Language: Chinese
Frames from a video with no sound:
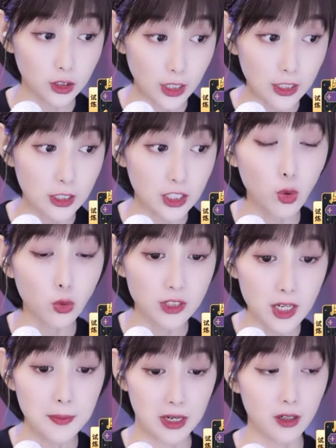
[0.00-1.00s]
你你
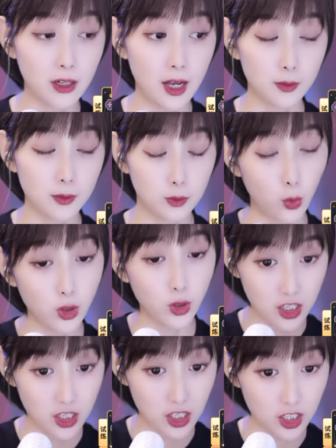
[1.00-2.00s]
人你有这个名
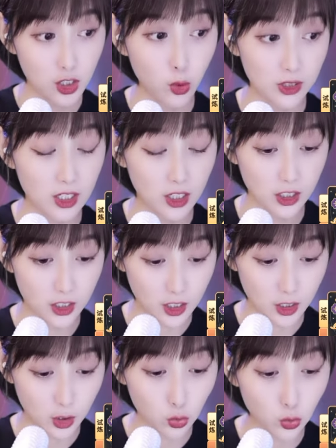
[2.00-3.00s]
了，或者是你
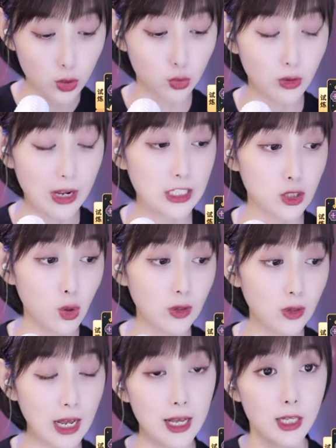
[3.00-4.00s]
有这个这个堆
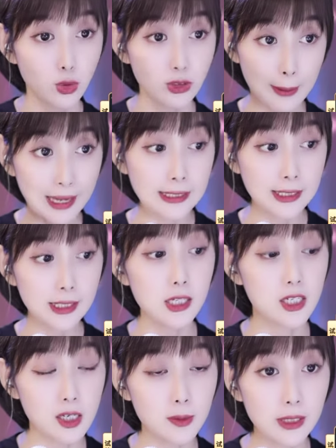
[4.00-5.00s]
出来之后了，就
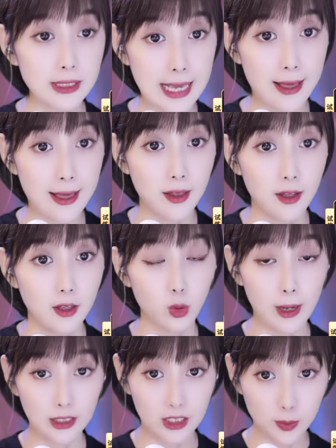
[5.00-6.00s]
哪怕你进直播
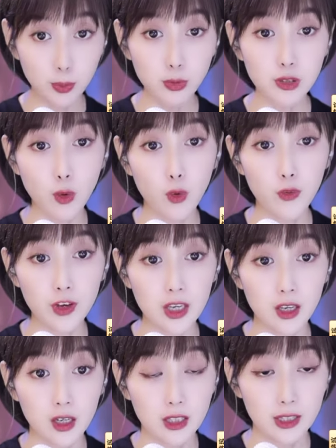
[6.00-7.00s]
间，对吧？你不
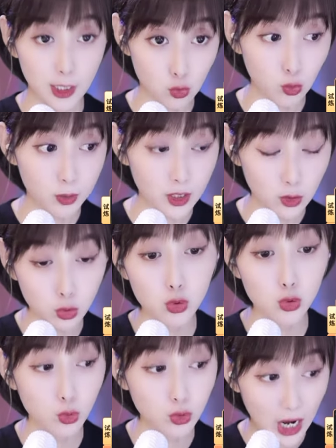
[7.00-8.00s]
消费，那主
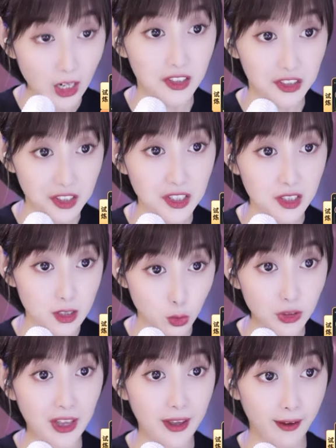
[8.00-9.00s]
播都送你二里
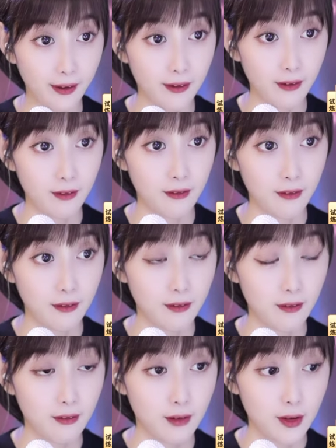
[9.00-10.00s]
地，都得，
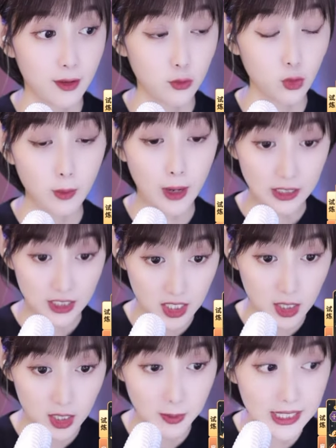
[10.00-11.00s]
对吧？
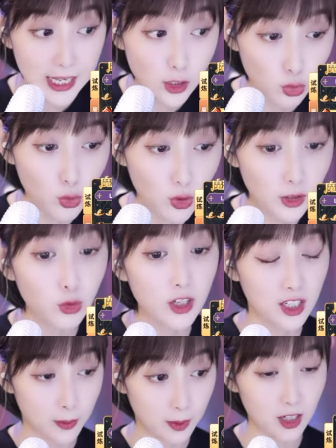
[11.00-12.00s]
直播间所有人
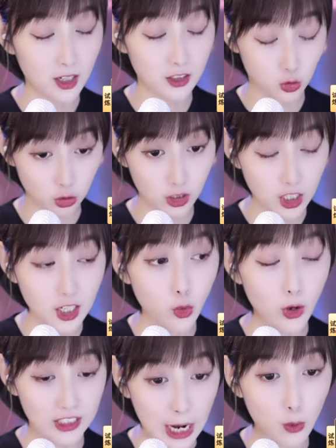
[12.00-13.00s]
都得可脖子，就是
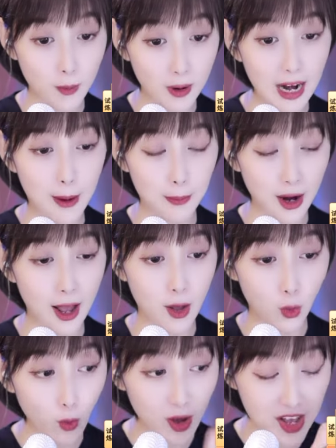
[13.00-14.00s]
离老远拿广播
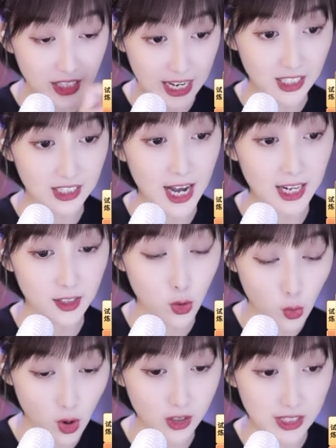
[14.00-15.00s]
喇叭喊，欢迎哪
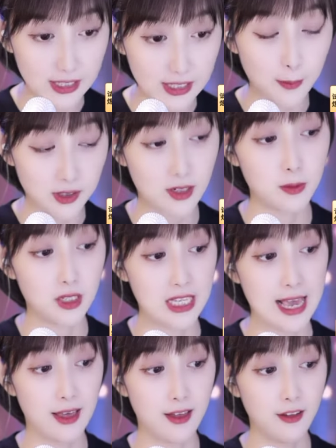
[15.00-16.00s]
个大哥光临咱
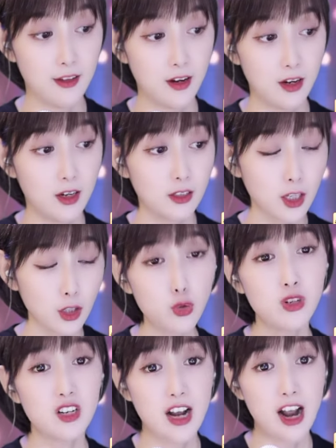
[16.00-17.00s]
们直播间，
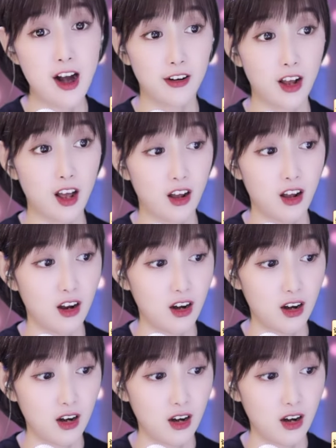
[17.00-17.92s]
他就是这样的。